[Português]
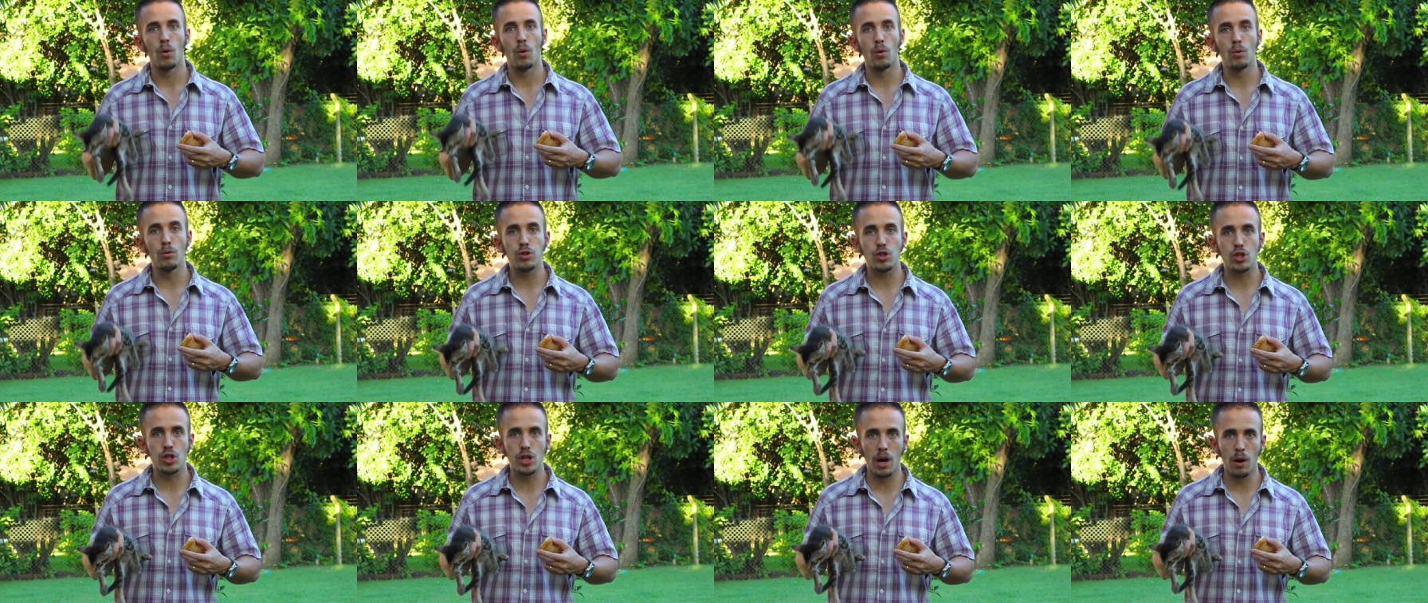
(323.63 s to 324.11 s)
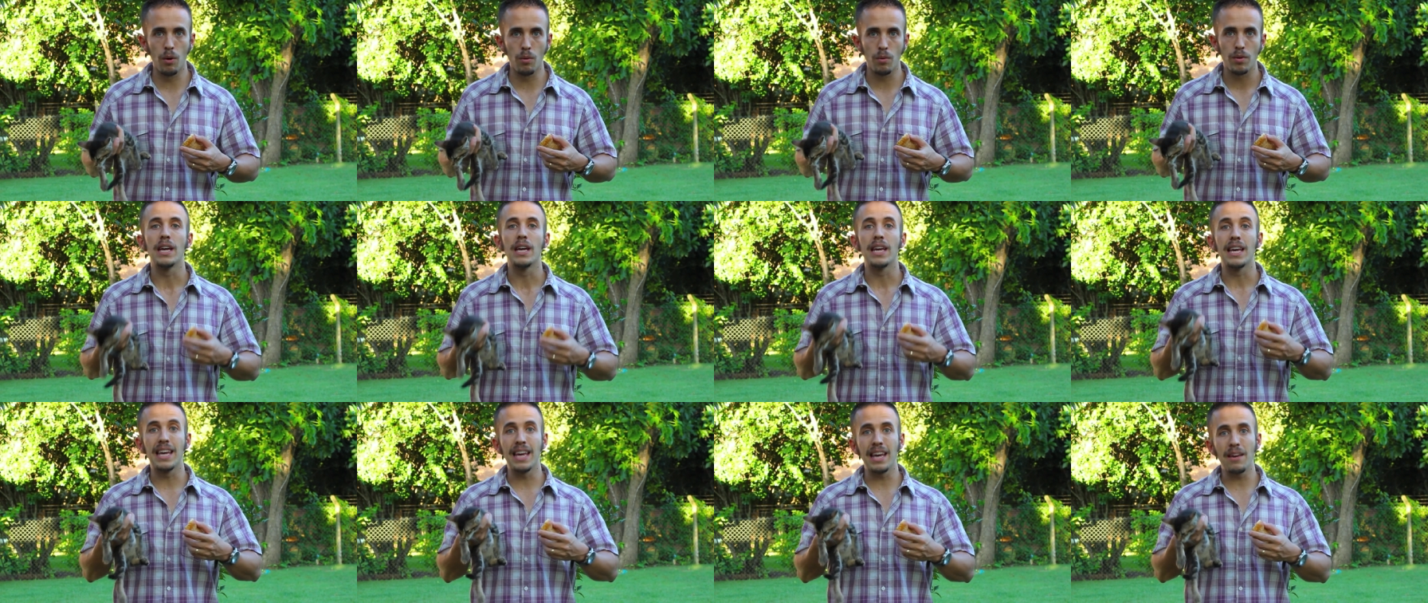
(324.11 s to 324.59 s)
o chão
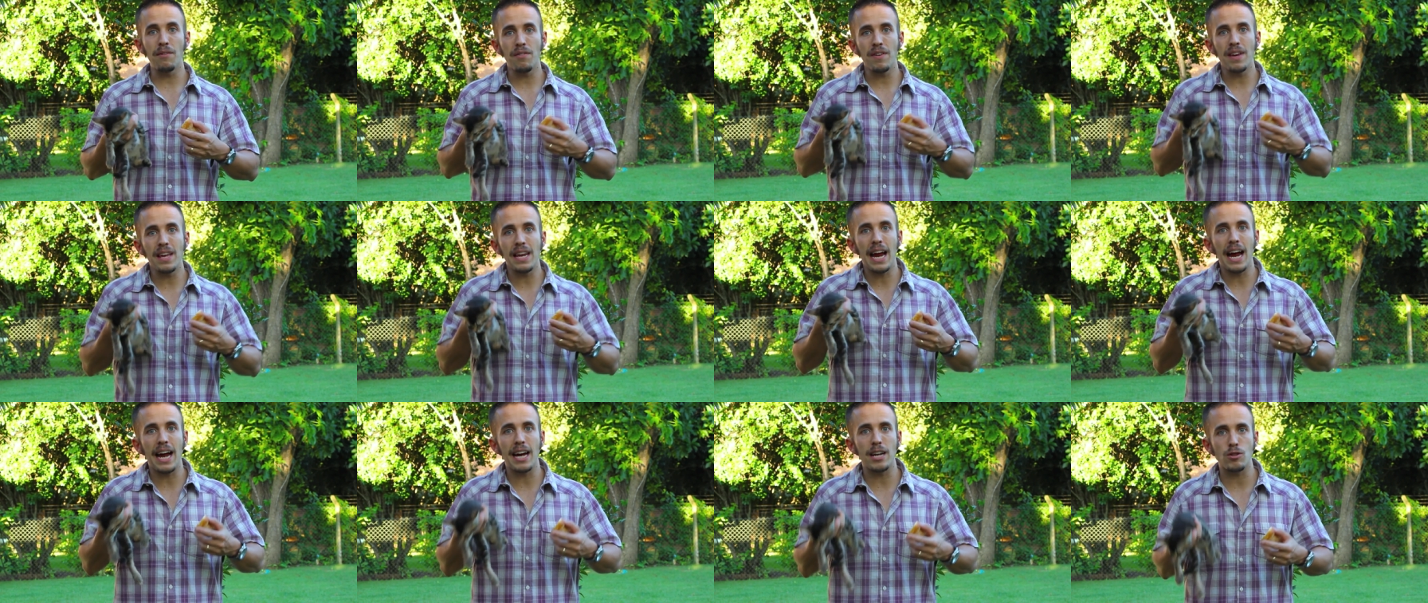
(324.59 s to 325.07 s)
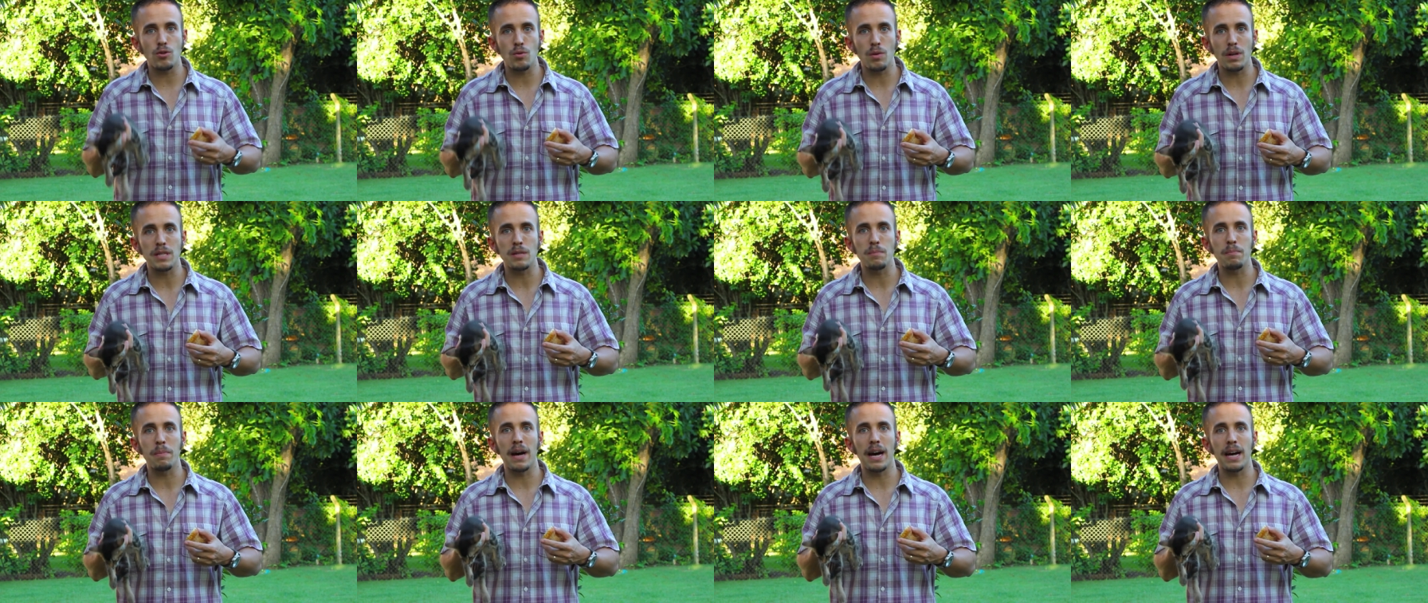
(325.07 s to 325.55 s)
e virar
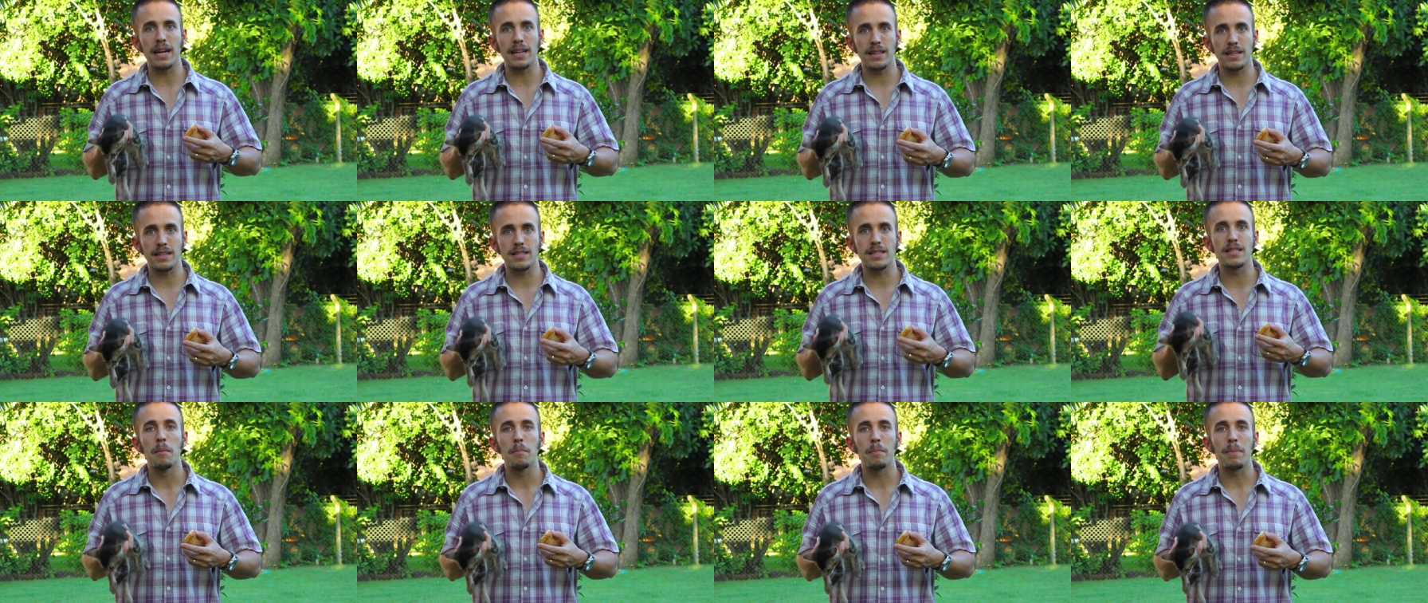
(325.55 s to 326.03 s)
suas patas